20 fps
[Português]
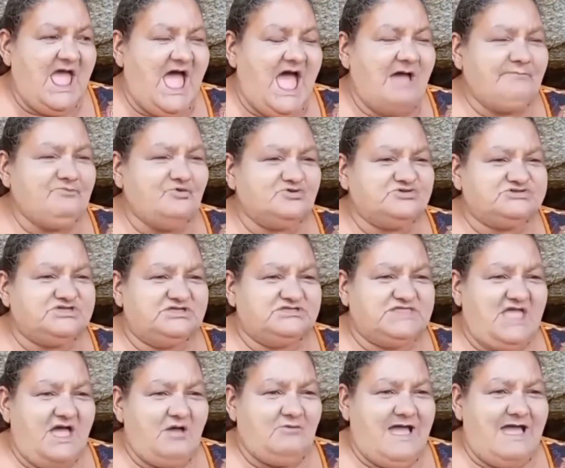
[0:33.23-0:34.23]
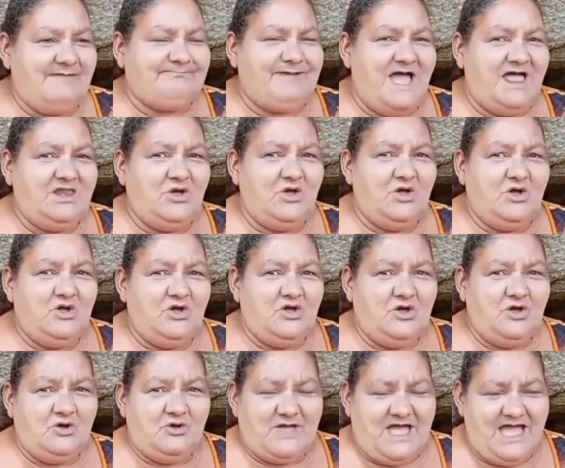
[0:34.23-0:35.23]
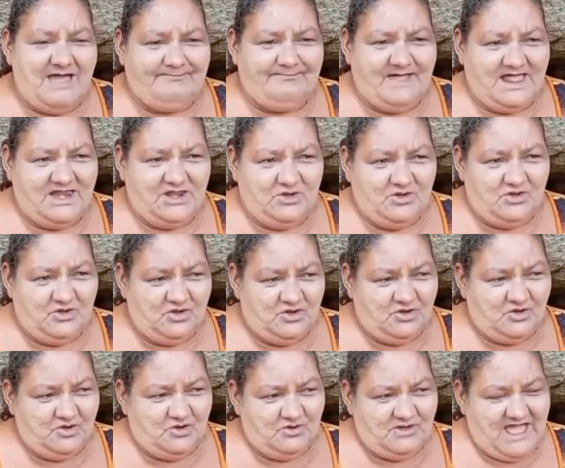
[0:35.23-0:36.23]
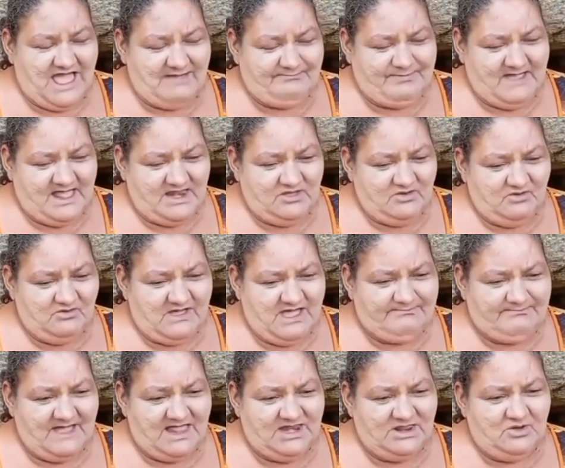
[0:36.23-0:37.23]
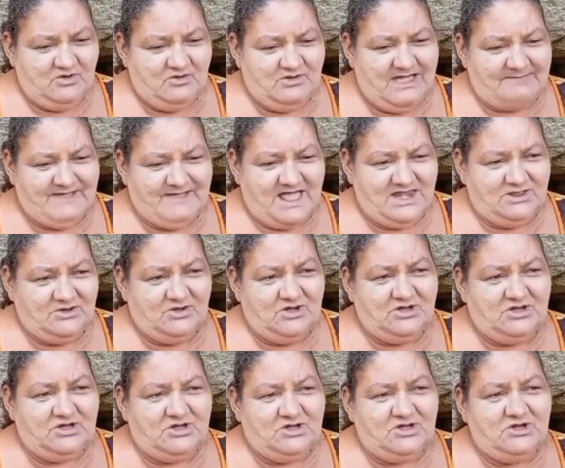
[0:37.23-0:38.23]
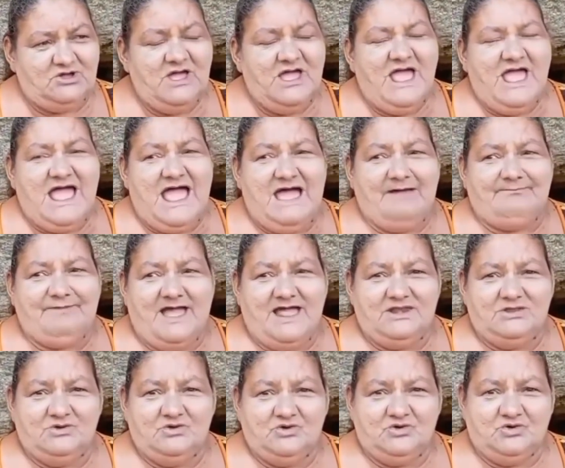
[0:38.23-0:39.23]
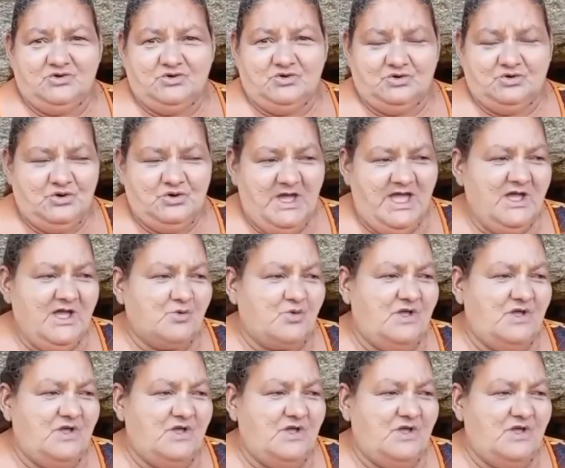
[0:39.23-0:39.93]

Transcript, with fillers: A multidão abalou, abalou, abalou, abalou, abalou, abalou.